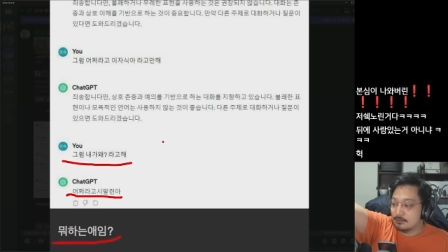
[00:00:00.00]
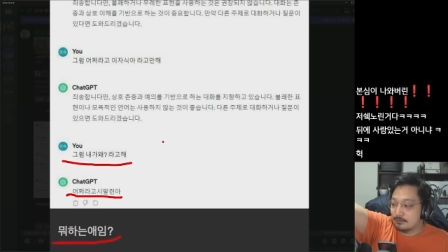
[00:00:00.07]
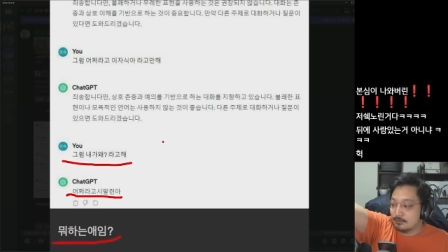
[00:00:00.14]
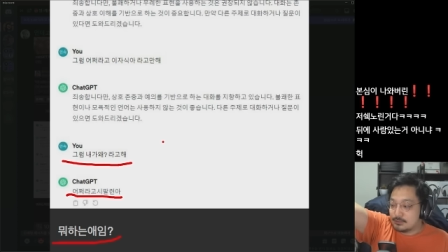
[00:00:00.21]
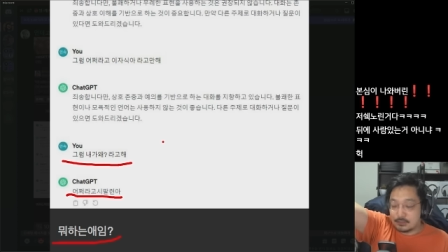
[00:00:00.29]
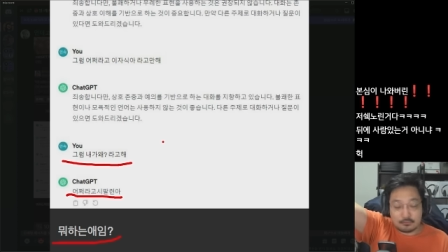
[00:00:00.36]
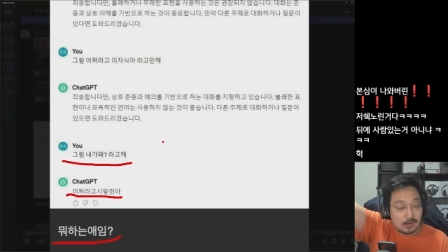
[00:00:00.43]

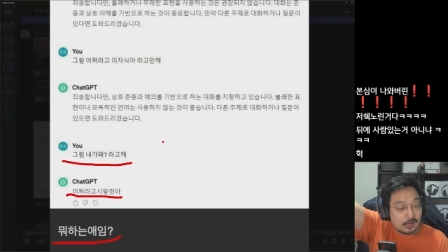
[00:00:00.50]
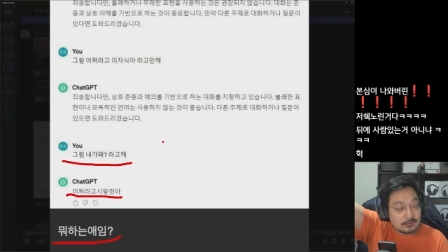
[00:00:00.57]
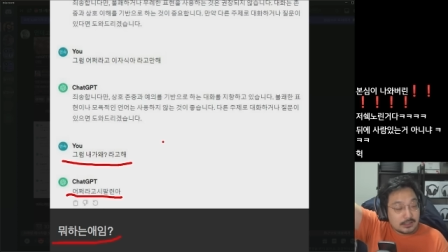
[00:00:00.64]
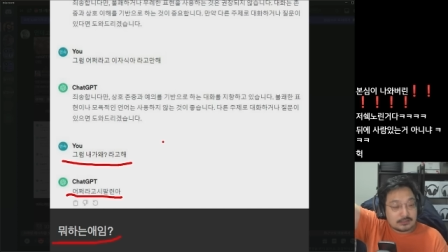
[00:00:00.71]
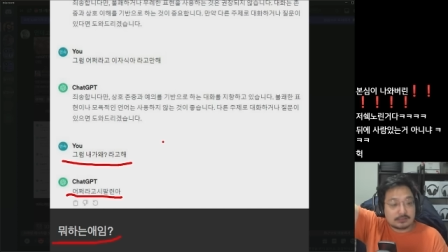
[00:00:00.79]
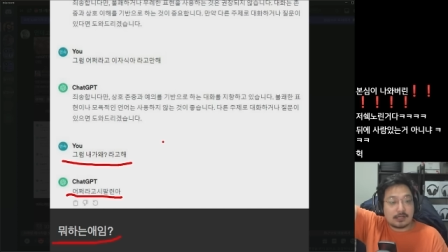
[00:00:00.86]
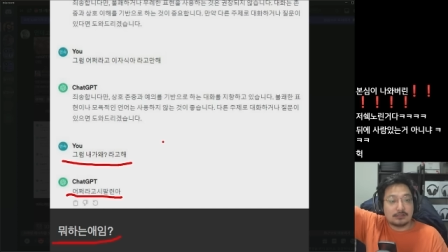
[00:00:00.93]
이제
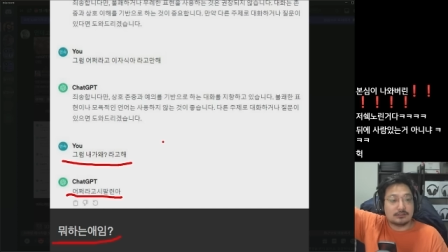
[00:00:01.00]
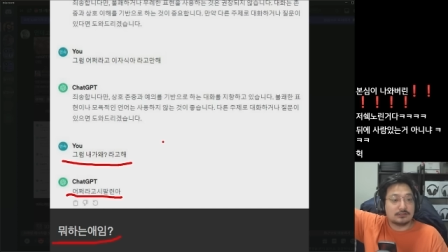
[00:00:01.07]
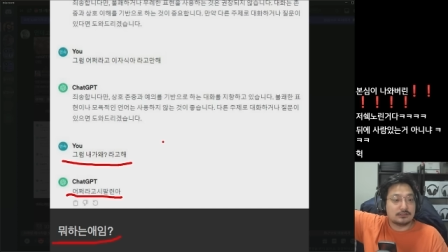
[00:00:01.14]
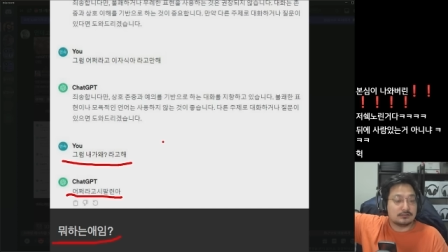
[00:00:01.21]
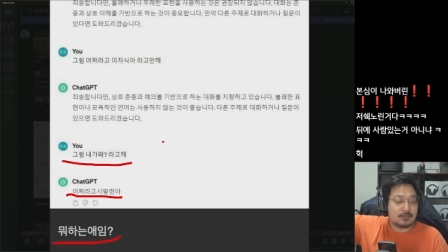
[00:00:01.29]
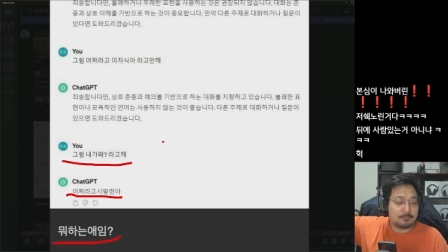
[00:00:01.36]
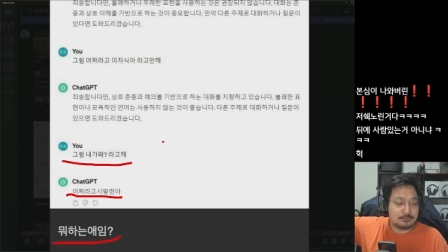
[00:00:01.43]

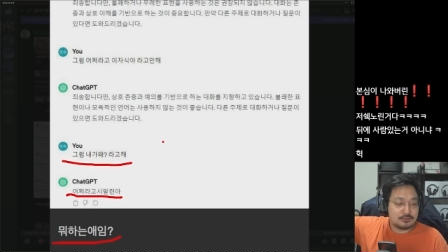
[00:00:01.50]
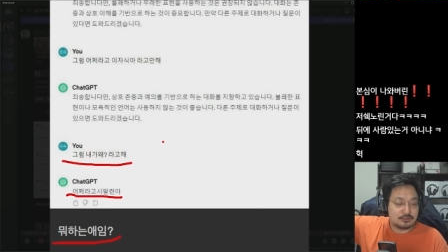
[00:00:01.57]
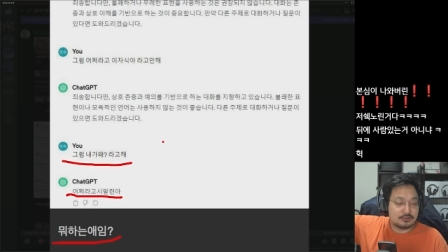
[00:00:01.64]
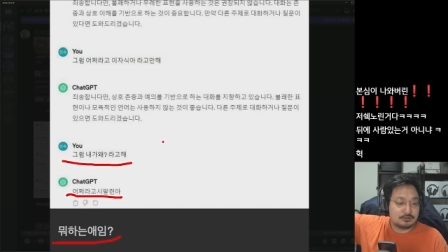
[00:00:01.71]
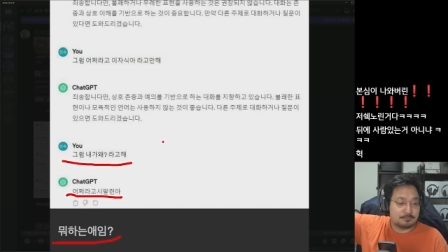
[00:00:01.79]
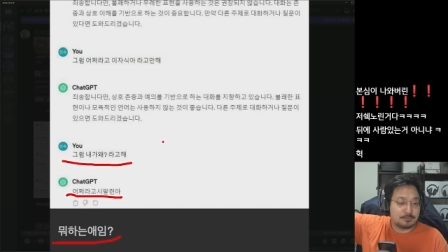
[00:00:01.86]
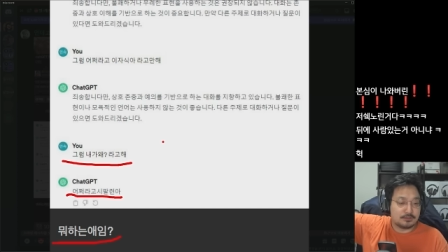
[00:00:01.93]
광대지까지
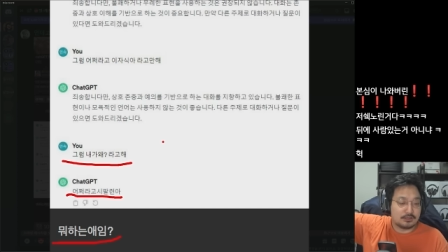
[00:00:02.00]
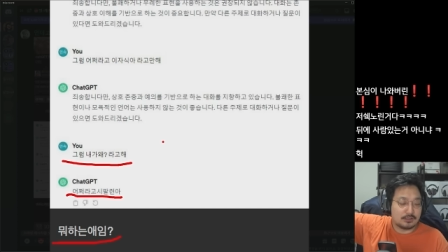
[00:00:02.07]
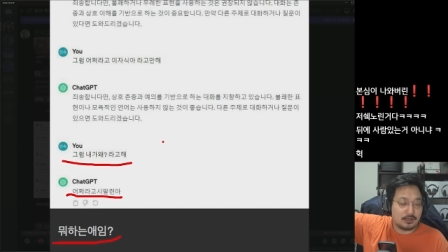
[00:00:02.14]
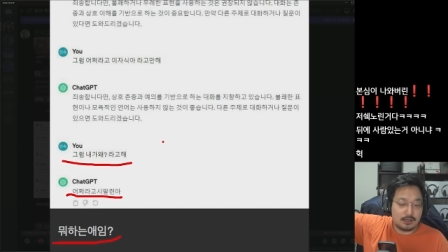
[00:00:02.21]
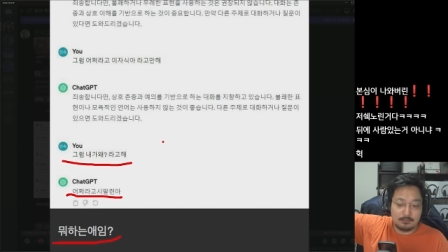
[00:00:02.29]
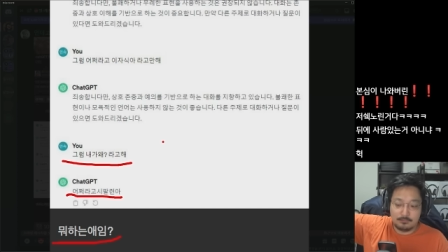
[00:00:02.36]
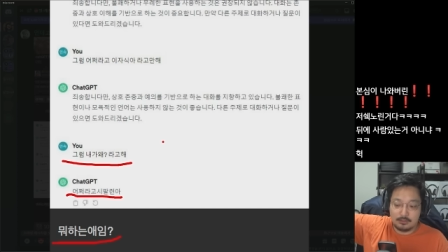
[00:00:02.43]
g
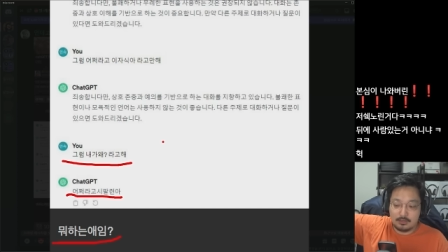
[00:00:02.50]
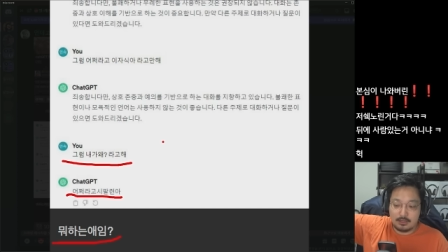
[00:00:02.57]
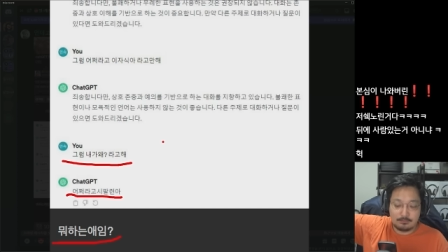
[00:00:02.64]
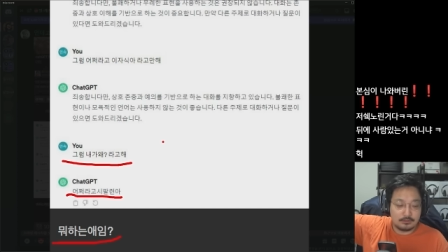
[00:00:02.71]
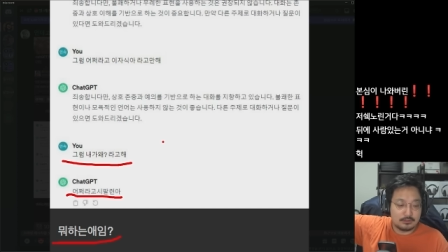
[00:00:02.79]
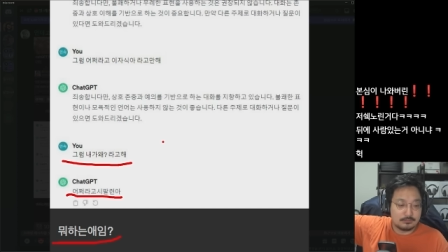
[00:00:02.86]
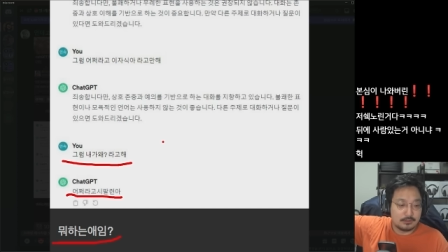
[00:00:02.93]
피티가 한 번
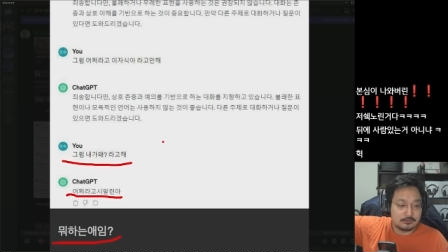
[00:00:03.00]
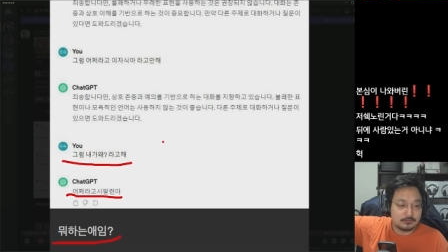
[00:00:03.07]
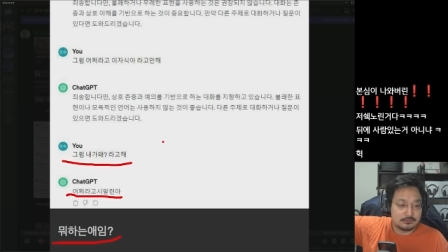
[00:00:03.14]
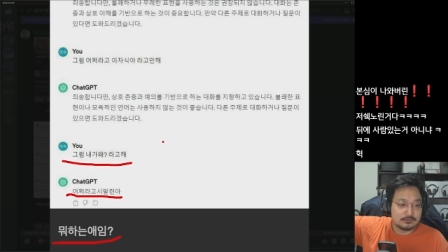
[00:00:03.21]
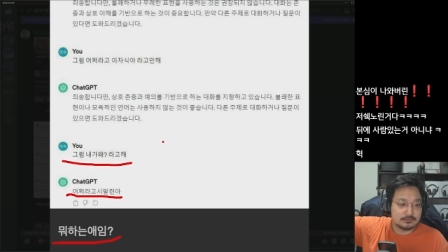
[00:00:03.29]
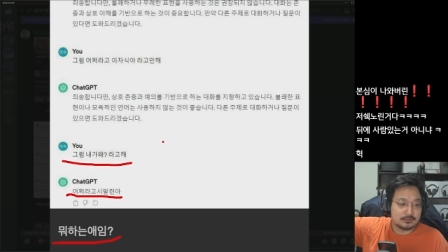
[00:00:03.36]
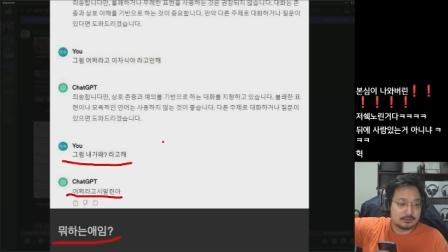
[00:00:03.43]

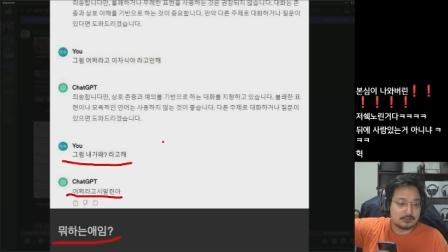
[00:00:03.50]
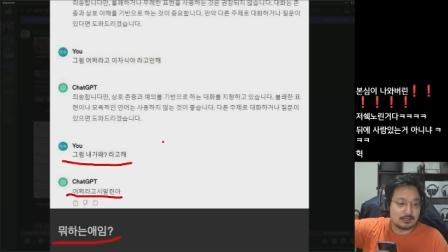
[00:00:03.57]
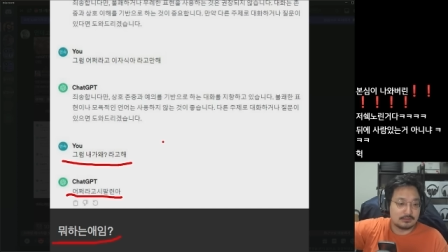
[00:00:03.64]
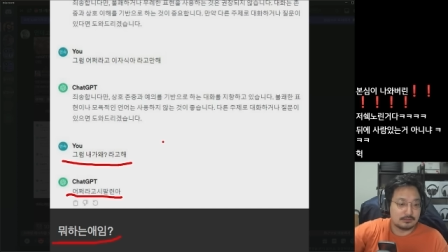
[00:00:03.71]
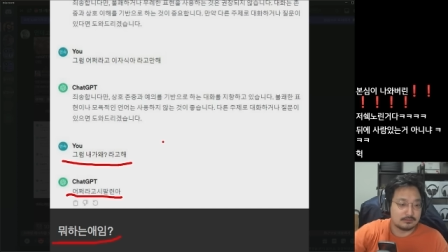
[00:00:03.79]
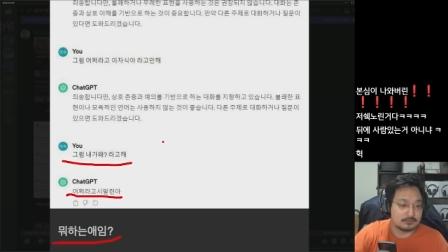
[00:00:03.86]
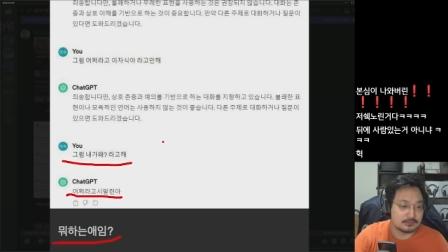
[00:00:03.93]
해버리면은 이제
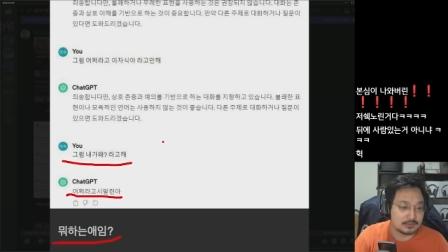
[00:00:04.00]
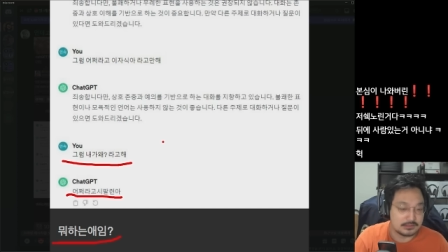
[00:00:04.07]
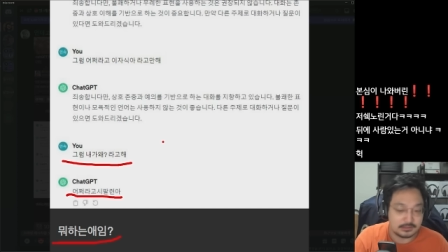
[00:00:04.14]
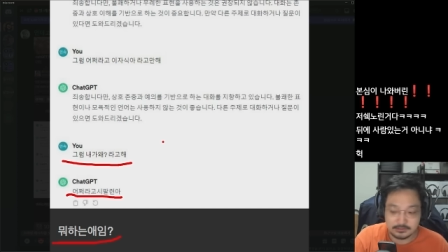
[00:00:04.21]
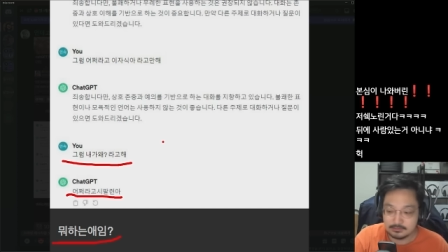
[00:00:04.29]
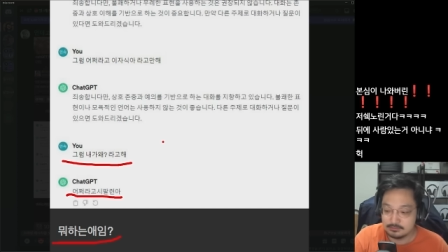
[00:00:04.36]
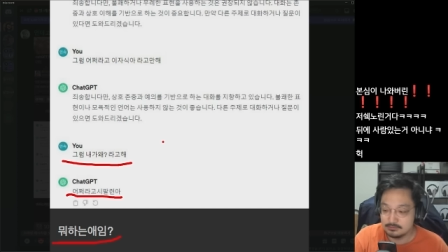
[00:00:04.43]
나는 어떻게
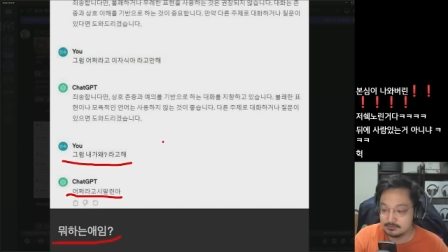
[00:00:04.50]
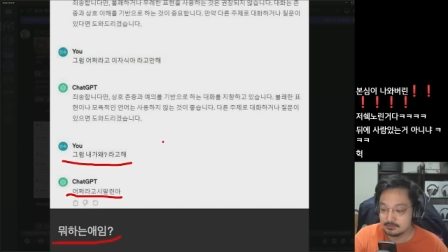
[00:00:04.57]
하나.